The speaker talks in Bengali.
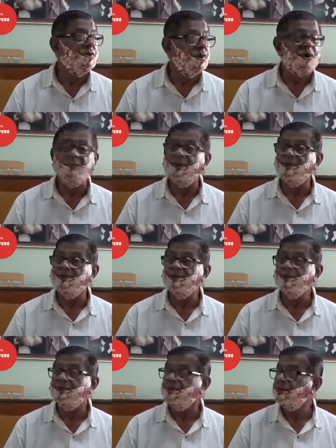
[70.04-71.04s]
রক্ষা পেয়েছি
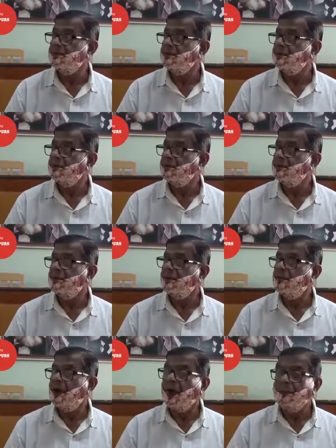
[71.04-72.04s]

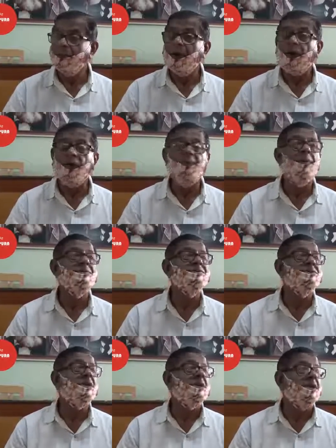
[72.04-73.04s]
এই
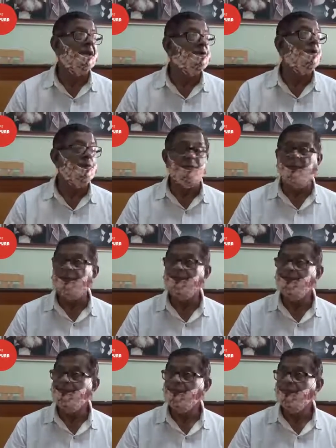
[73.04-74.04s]
অব্যবস্থাটা কেন হবে
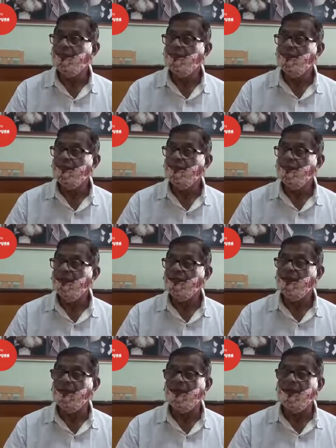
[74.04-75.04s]

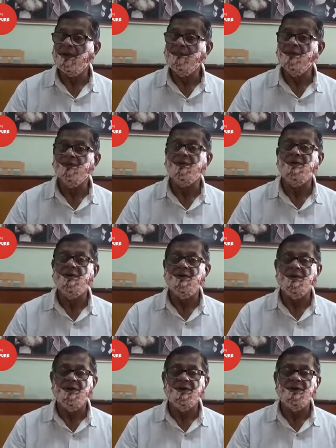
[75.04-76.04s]
তাই এই বিষয়টা
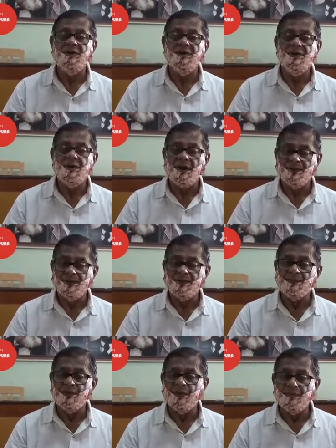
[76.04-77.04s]
নিয়েই আপনাদের
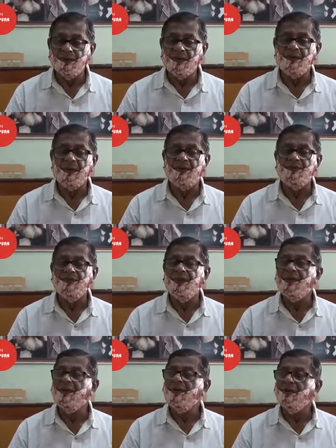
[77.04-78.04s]
মুখোমুখি হলাম
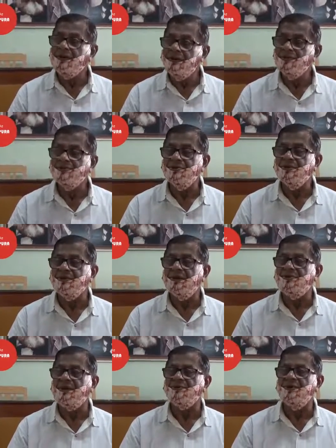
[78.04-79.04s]
ডিএমের সঙ্গে যে
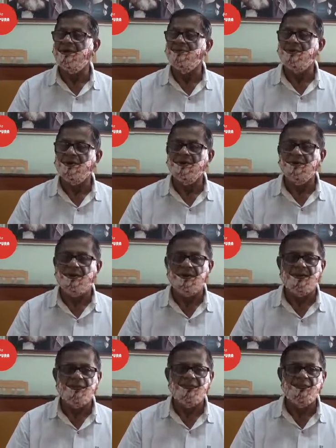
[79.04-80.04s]
আমরা আজ আলোচনাটা
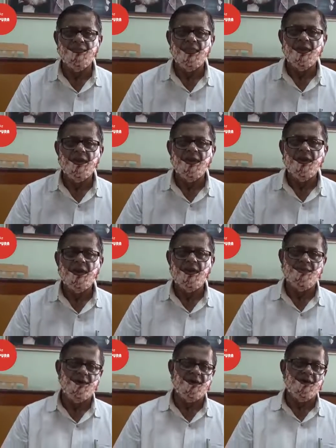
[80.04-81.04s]
করলাম
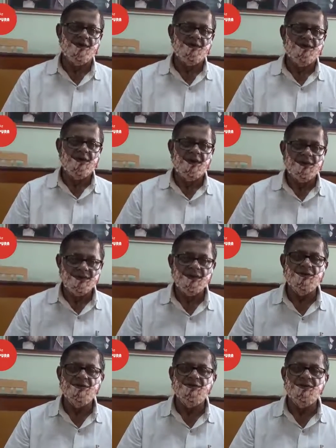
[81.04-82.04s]
আমরা আশা
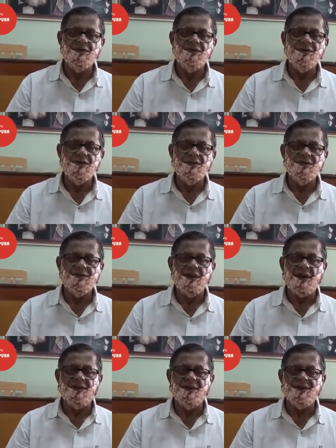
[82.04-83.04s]
করব যে
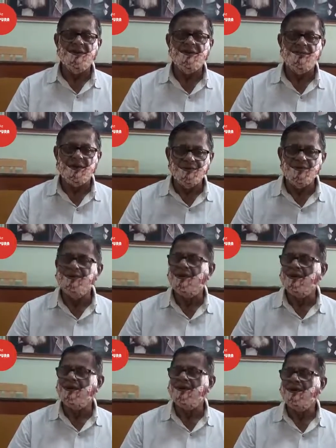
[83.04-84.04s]
আপনাদের মাধ্যমে